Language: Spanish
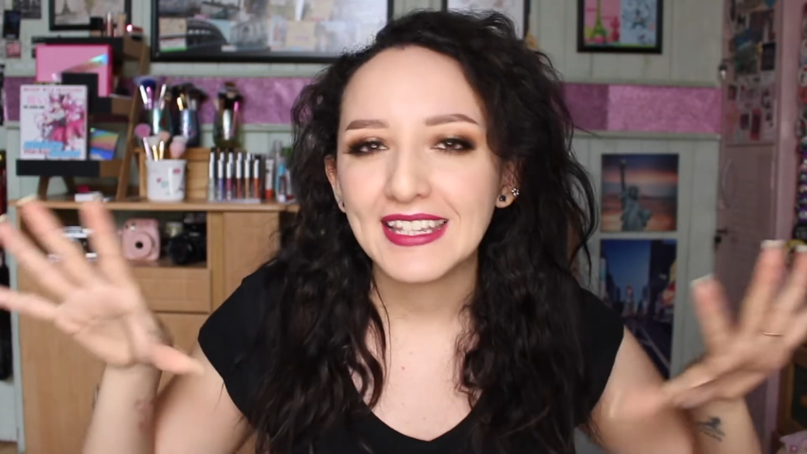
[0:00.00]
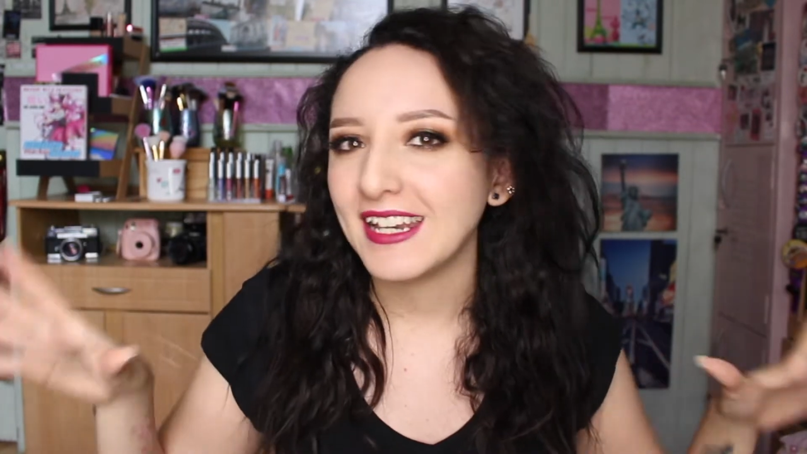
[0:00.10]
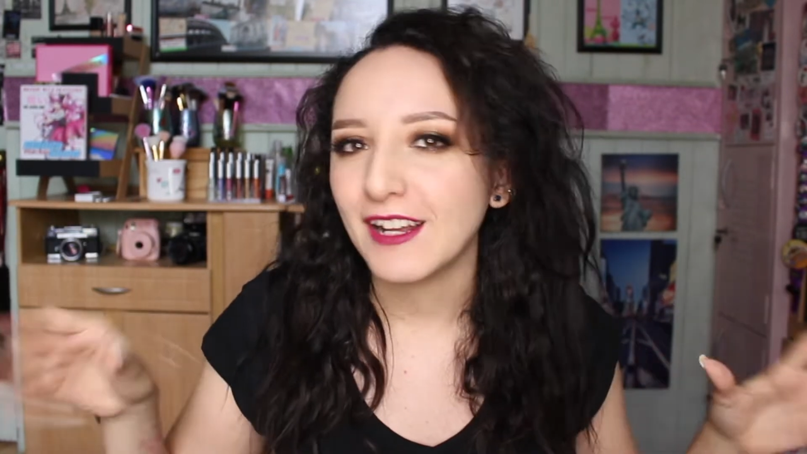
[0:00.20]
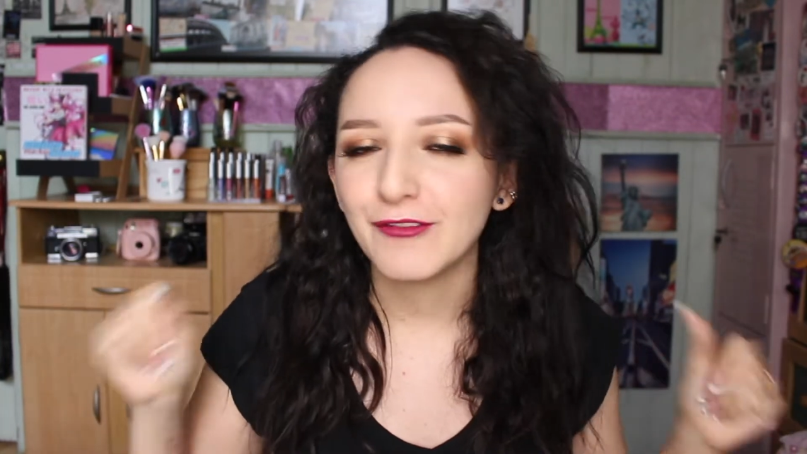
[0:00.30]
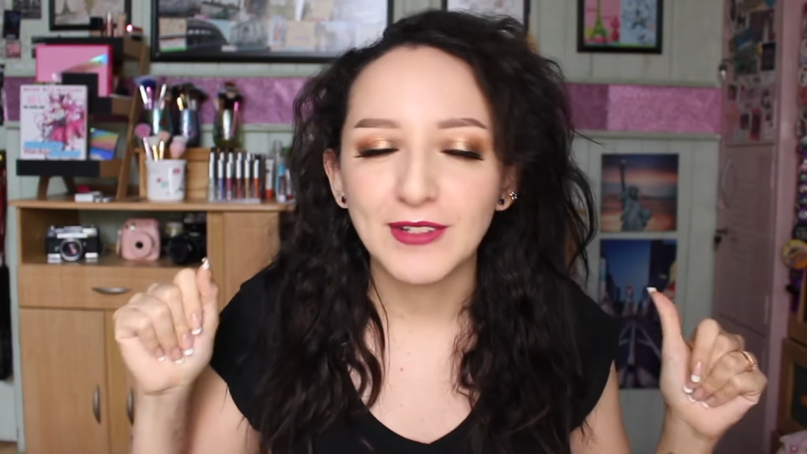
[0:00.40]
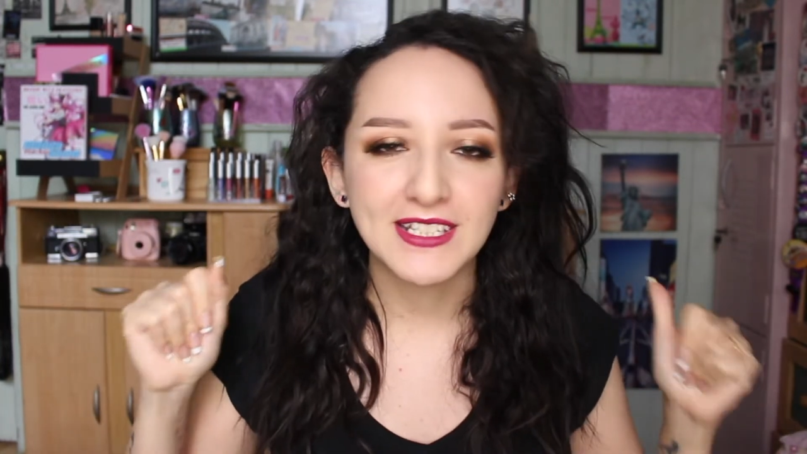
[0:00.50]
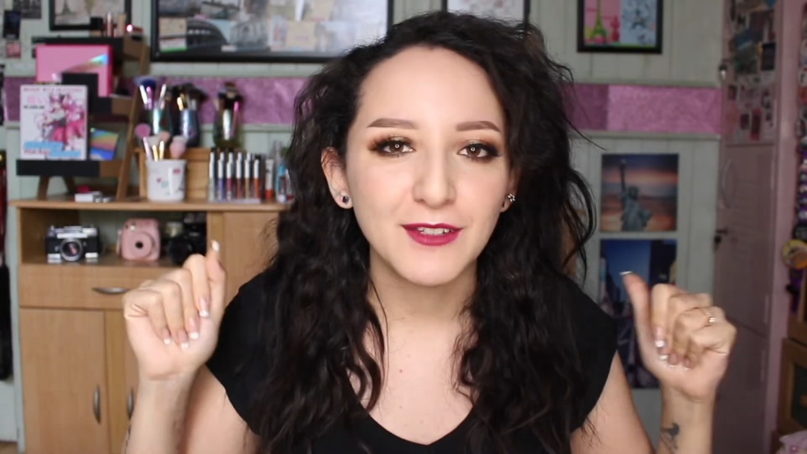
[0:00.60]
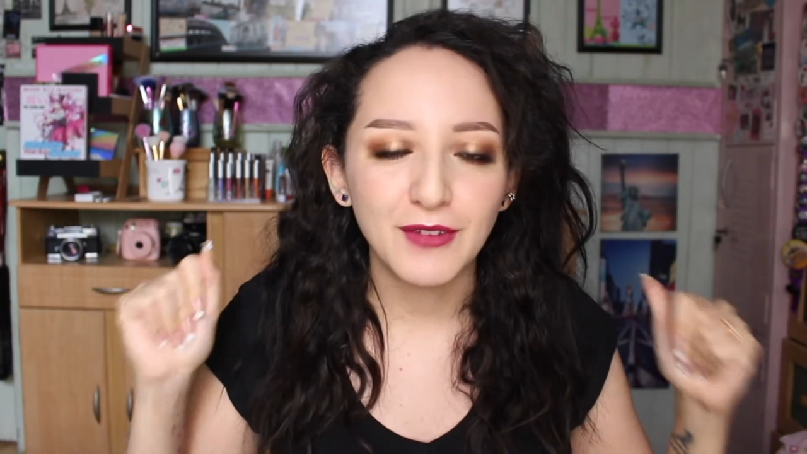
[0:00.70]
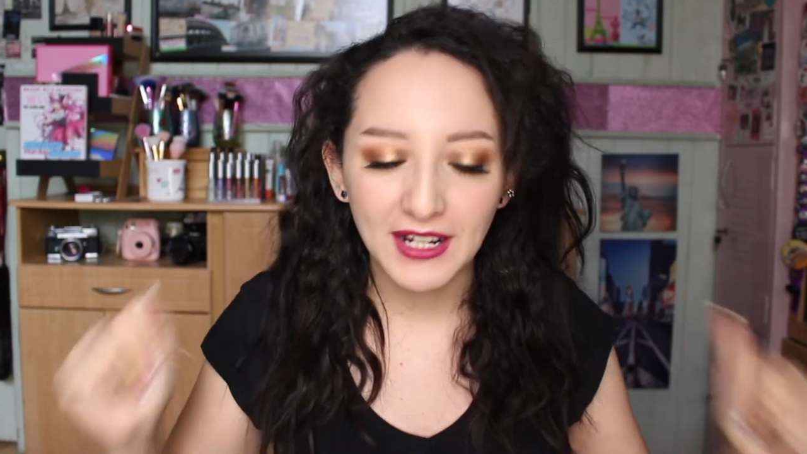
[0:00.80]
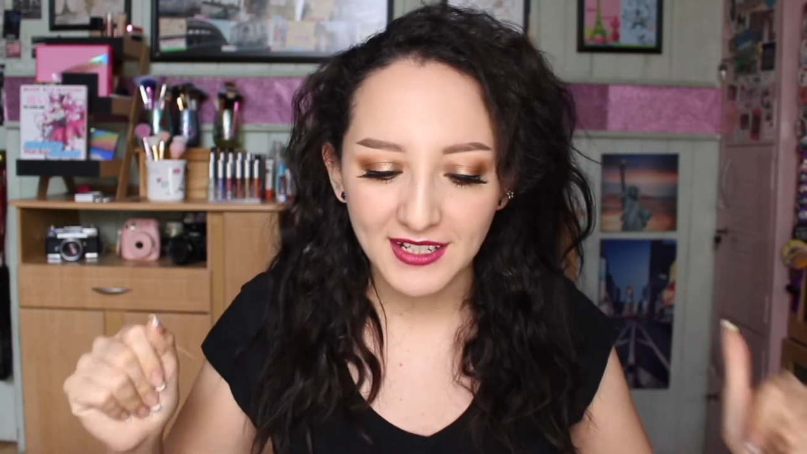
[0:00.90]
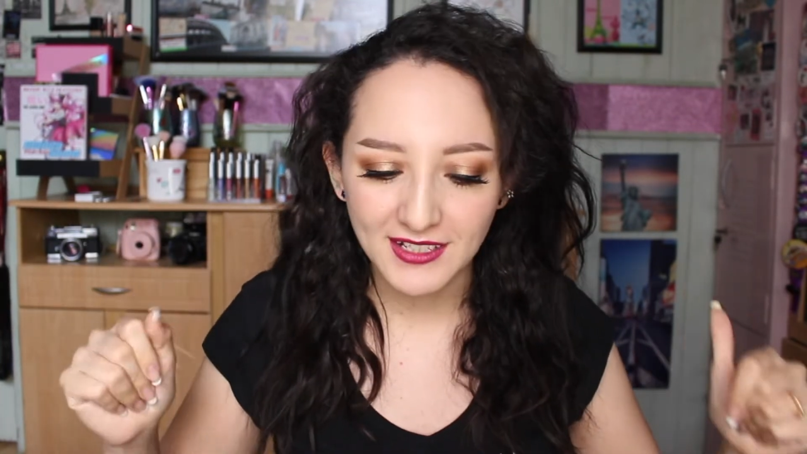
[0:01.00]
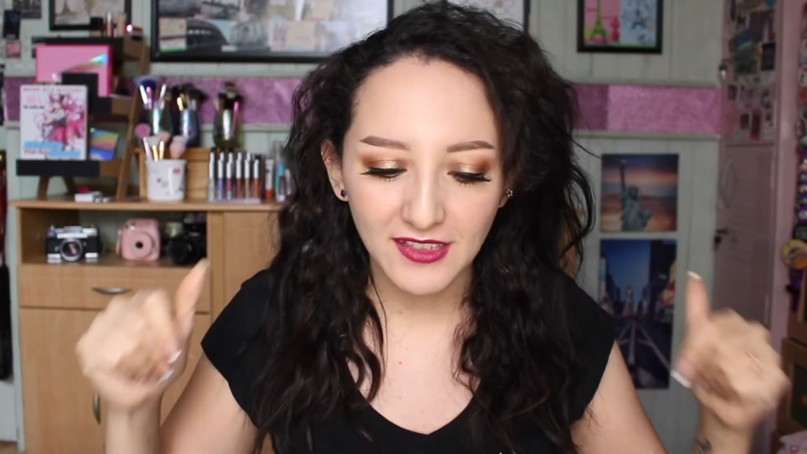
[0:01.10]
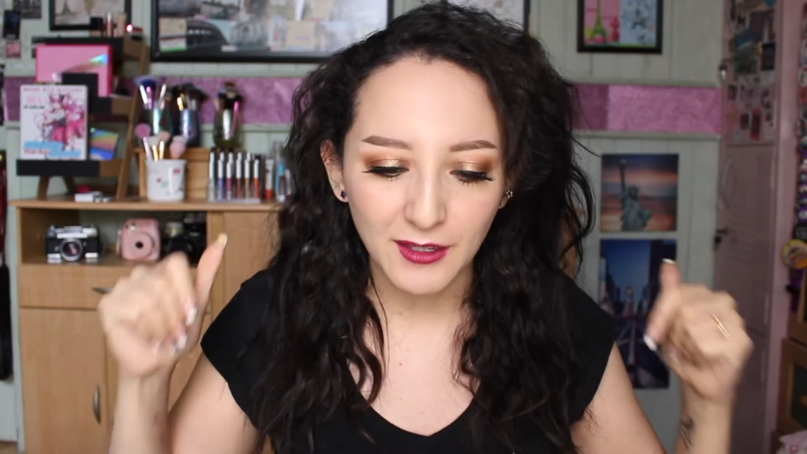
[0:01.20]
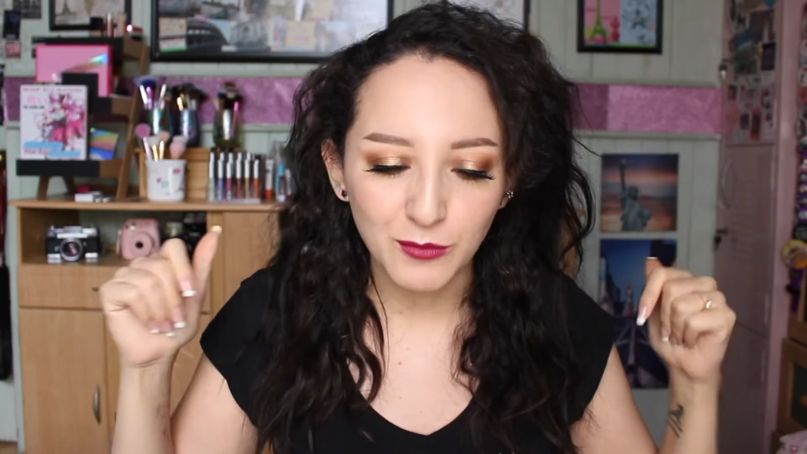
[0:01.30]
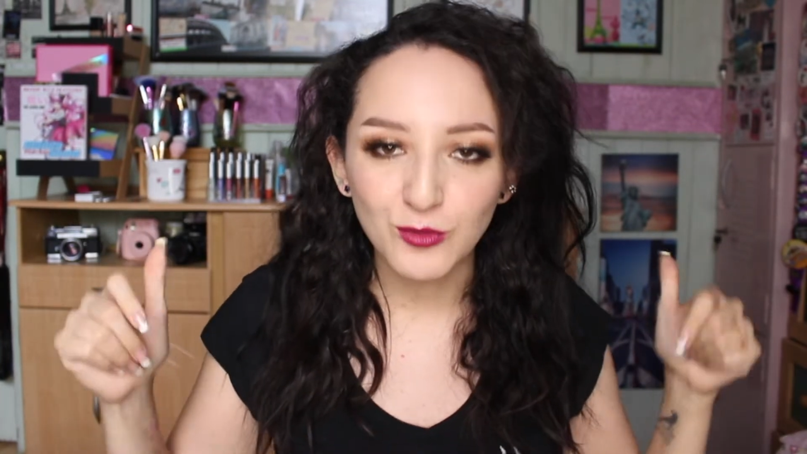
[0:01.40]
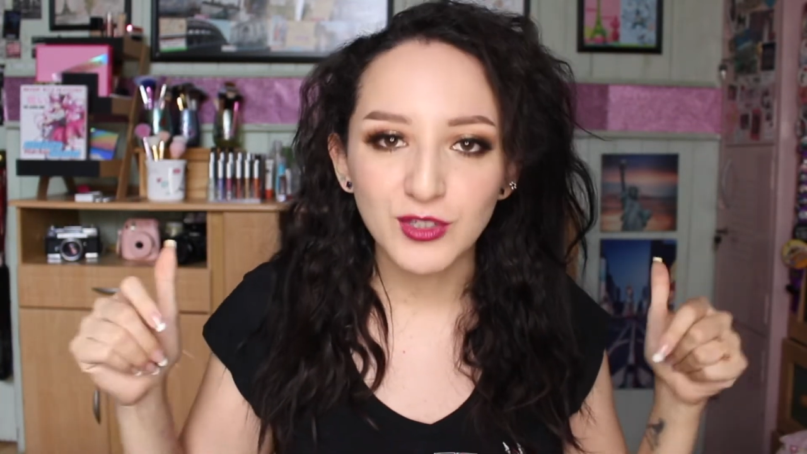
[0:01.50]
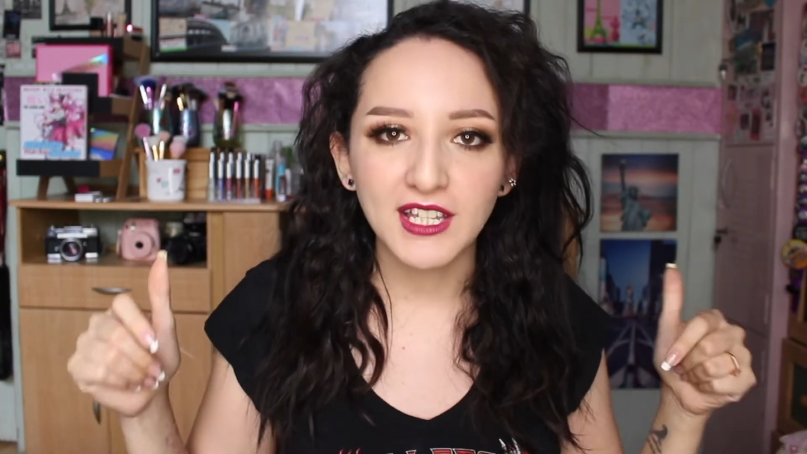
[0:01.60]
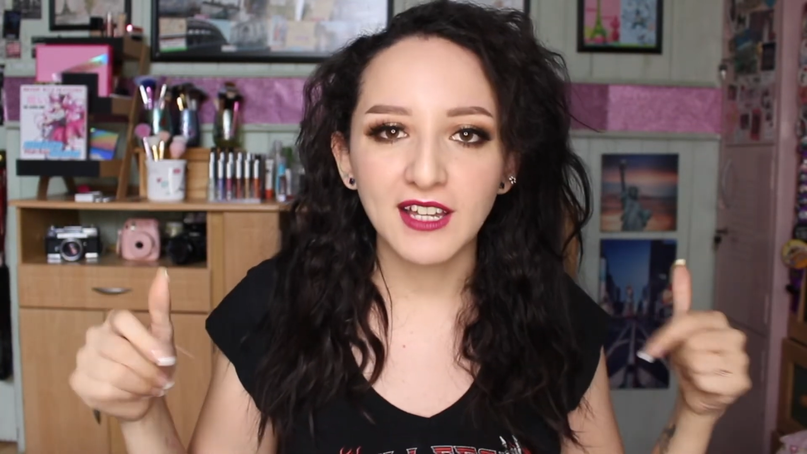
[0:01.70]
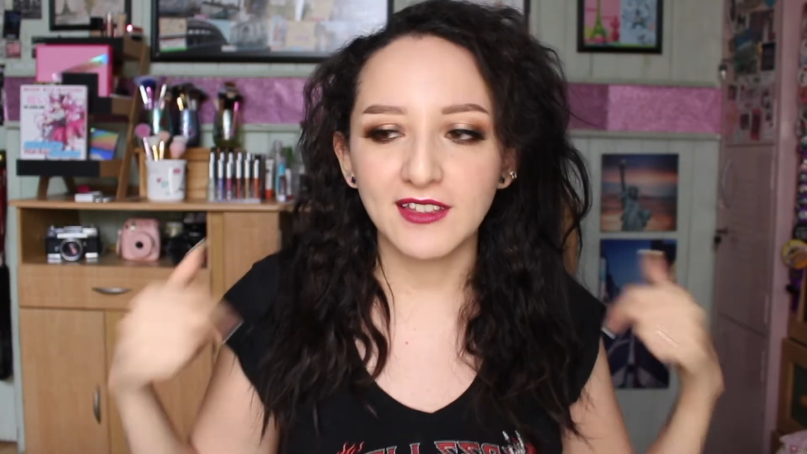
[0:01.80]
ir a festivales de música.